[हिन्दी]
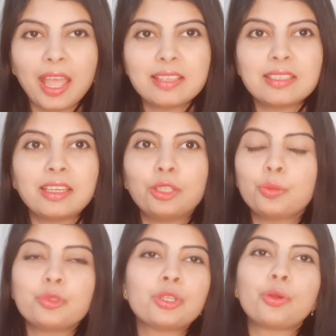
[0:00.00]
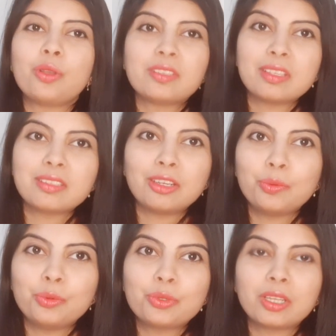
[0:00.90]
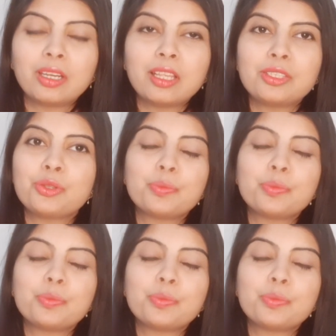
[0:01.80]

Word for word: ऐसे है तो मुझे कौन सा सीरम यूज़ करना चाहिए